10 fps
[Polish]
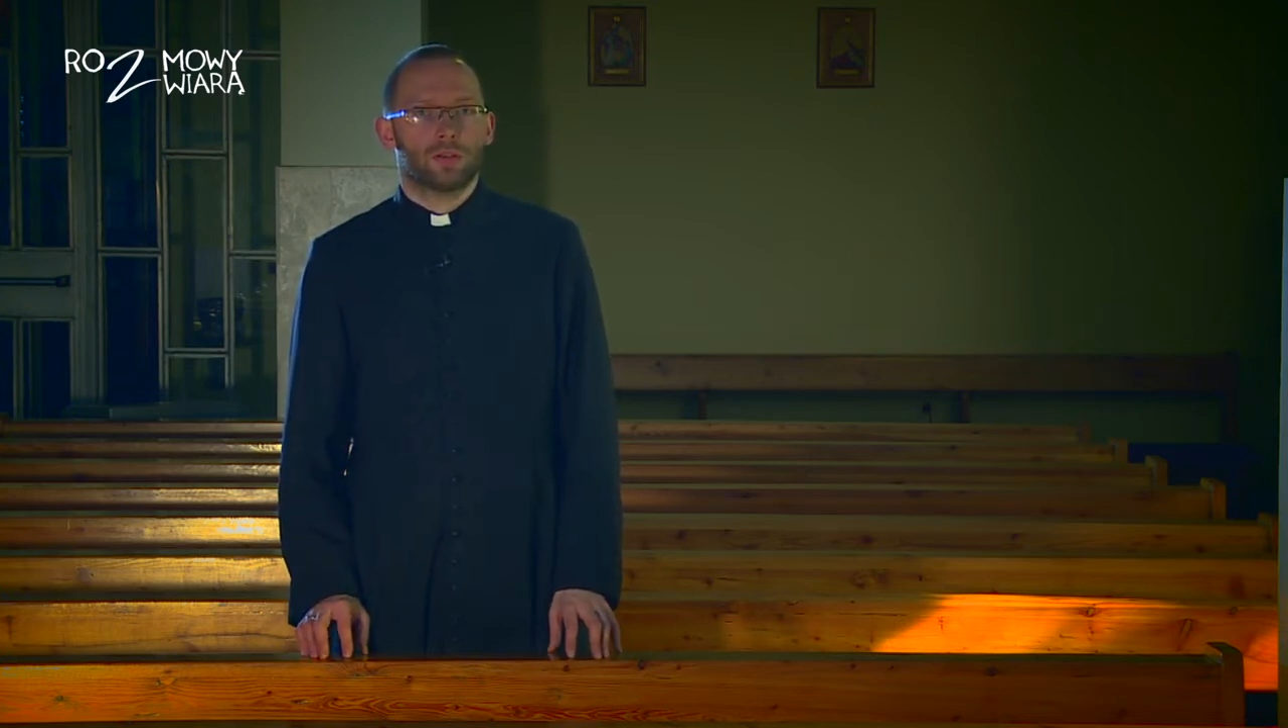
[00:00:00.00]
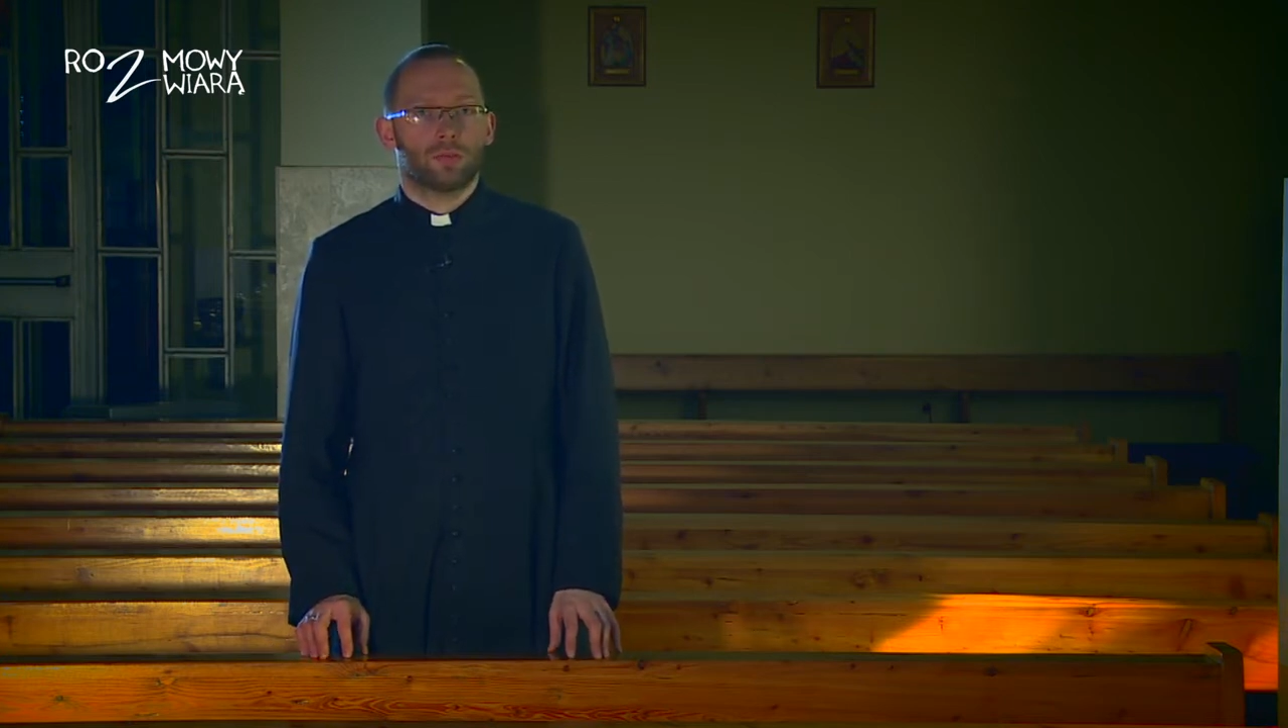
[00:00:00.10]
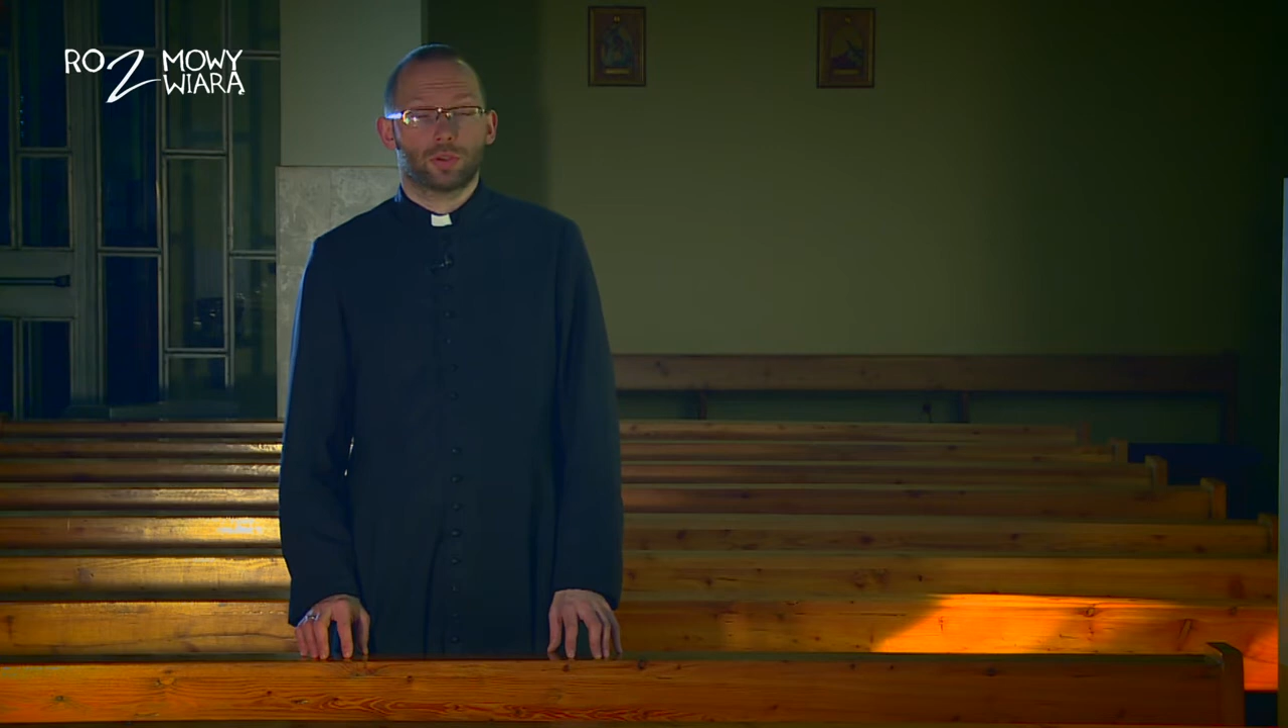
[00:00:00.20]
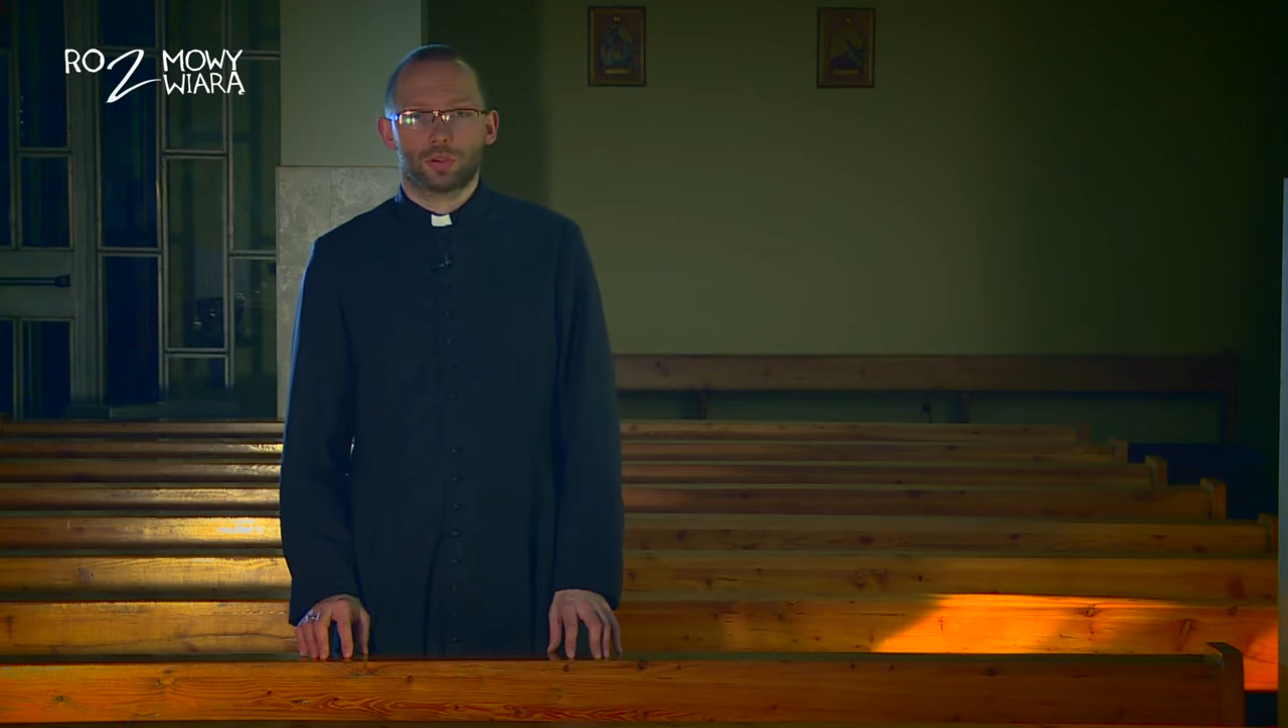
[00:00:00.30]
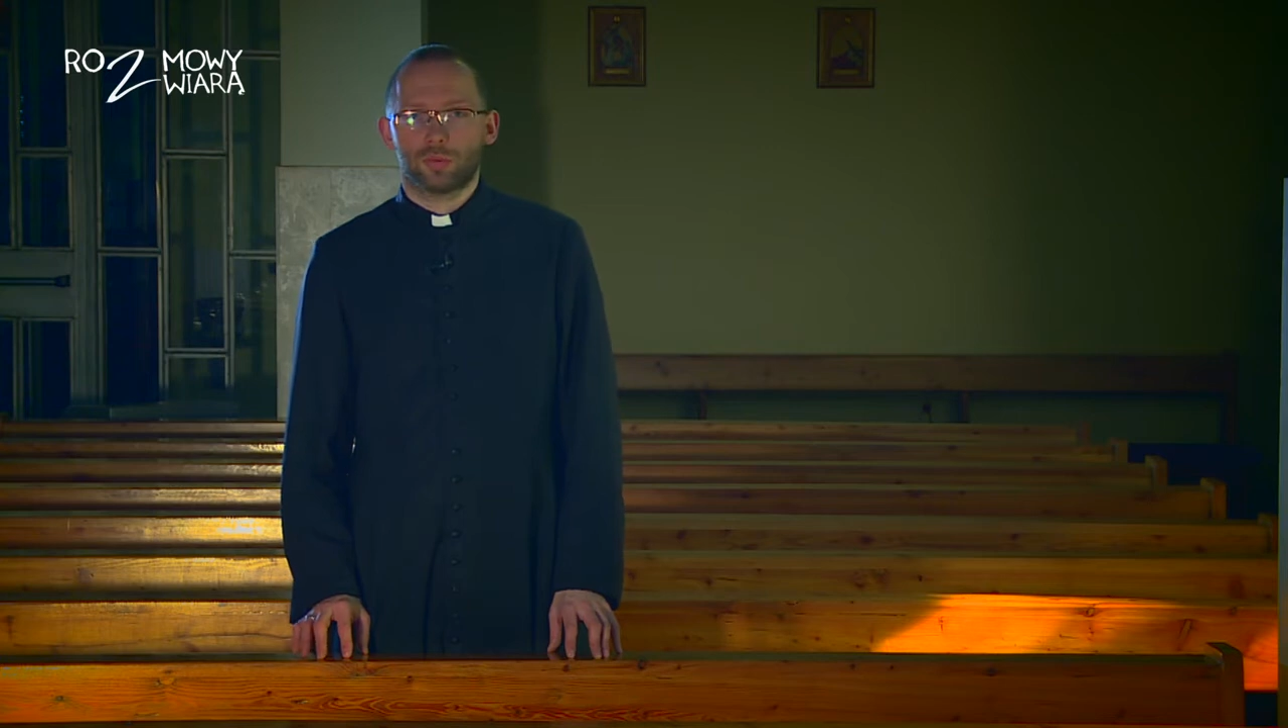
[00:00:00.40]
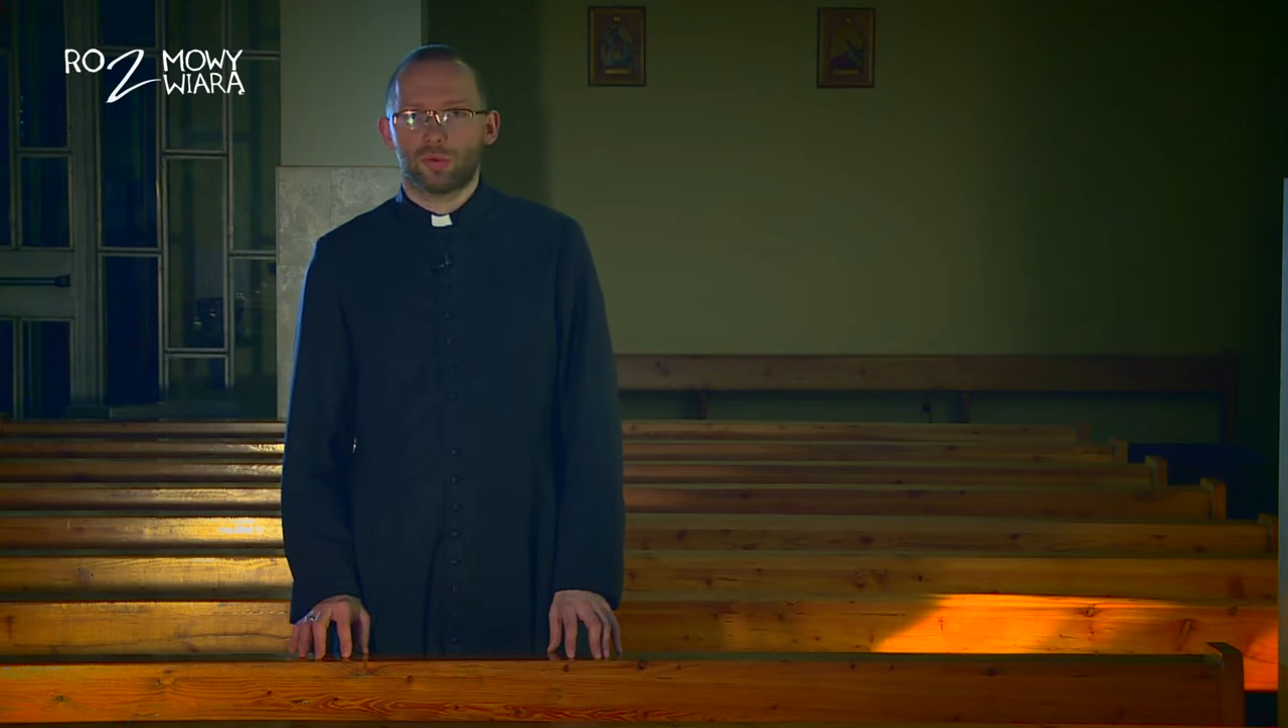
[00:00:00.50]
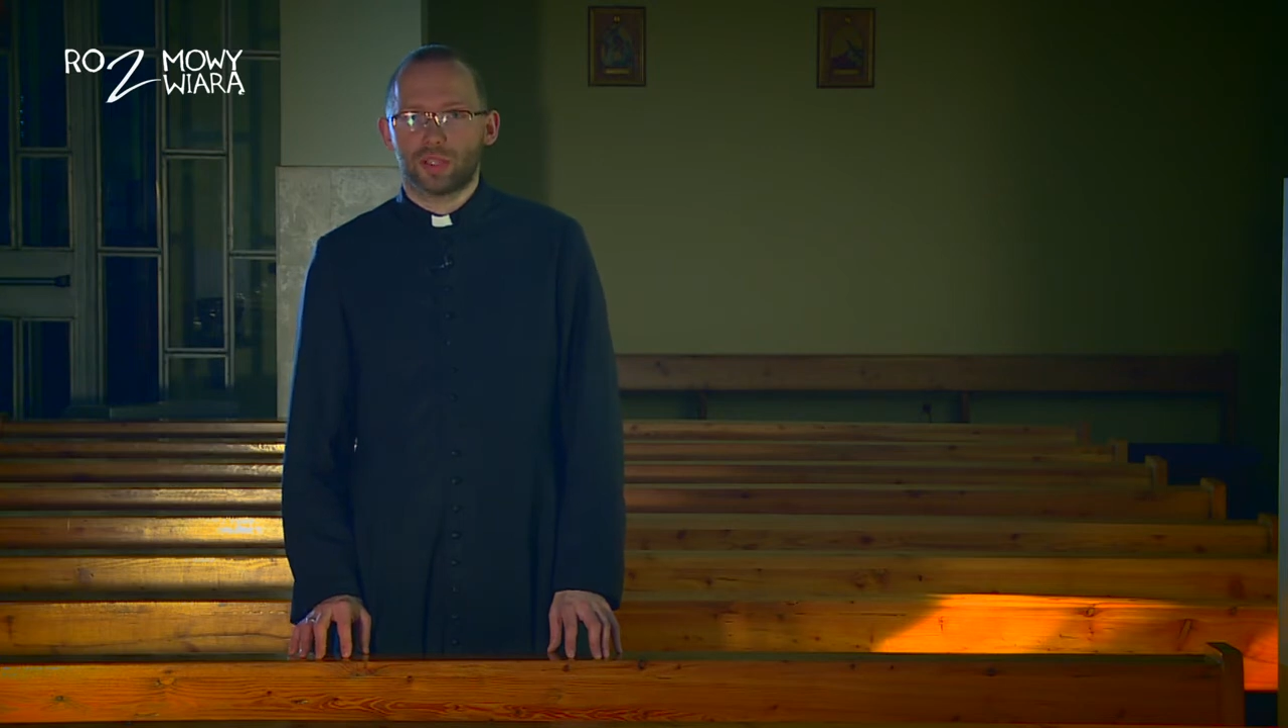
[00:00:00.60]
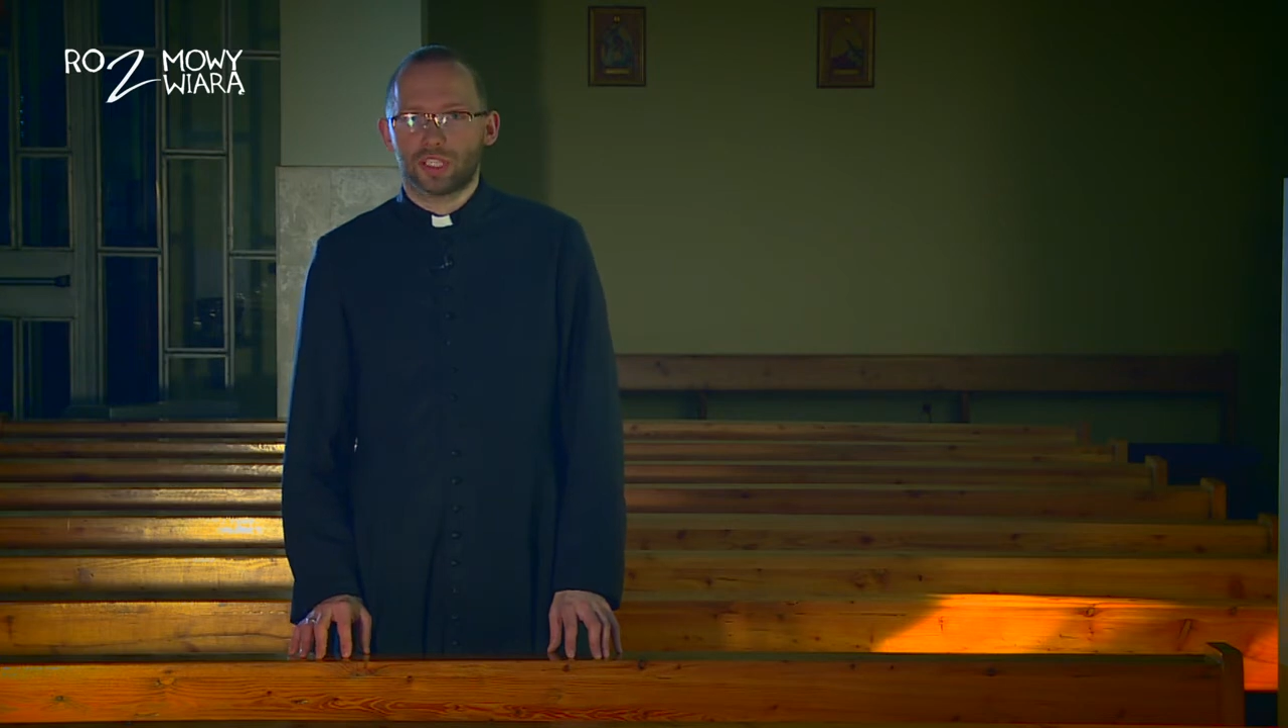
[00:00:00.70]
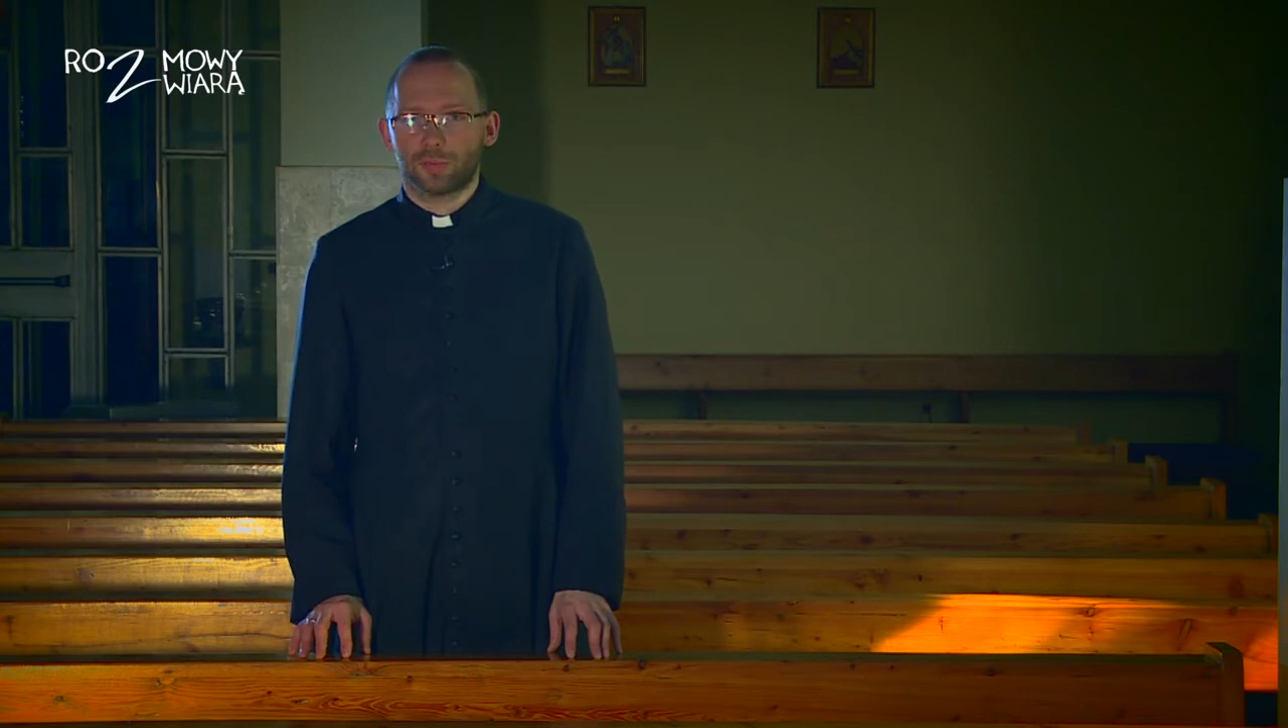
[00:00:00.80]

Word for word: po to, żeby mnie